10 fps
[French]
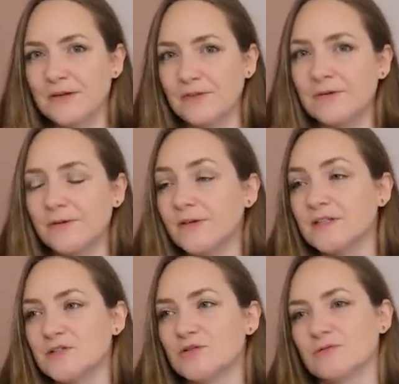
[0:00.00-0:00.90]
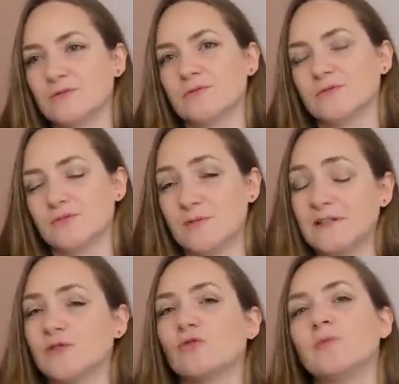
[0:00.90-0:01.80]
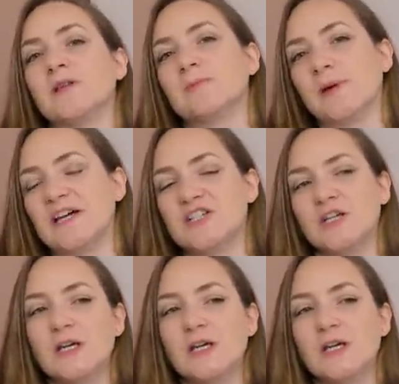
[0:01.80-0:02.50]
Mais je, je m'étais trompée de page.